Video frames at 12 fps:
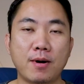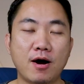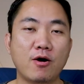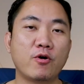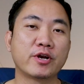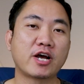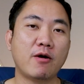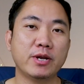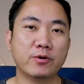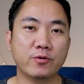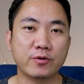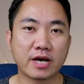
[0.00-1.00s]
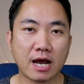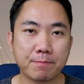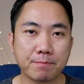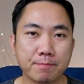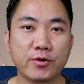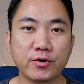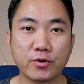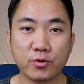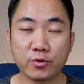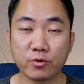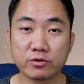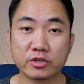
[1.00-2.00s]
พอคนเข้าไปดูนะครับคนดู
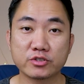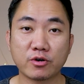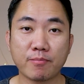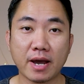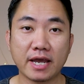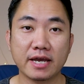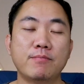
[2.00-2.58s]
ดูจนจบไหม